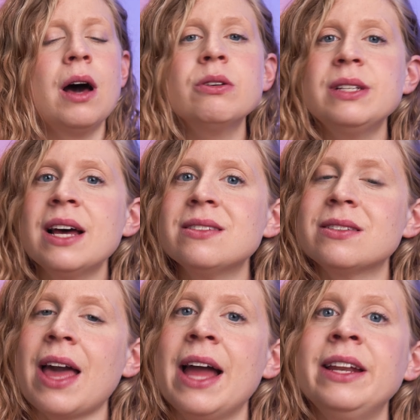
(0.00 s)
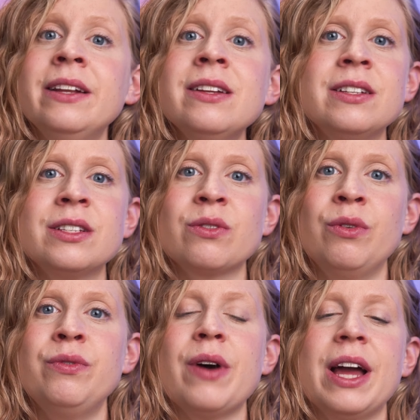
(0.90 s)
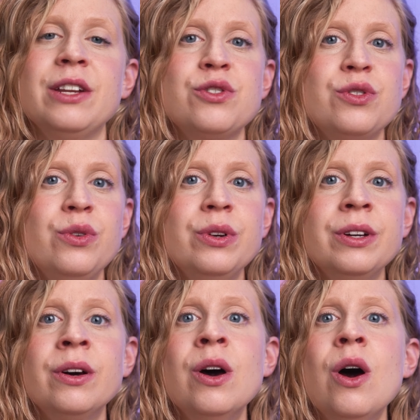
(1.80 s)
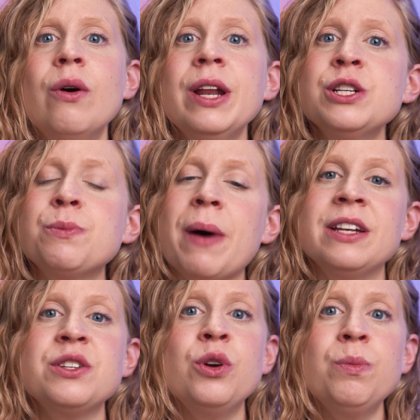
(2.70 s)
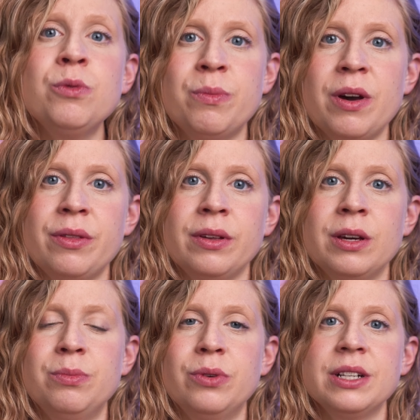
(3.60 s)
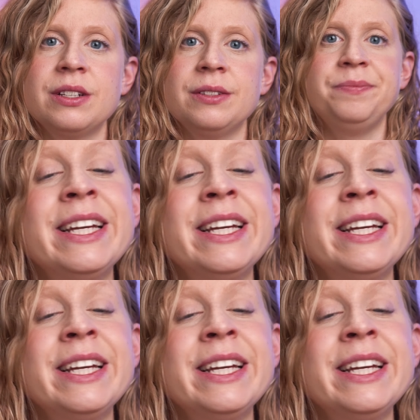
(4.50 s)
Auch das ist kein Hindernisgrund für eine schöne und entspannte Hypnobirthing-Geburt.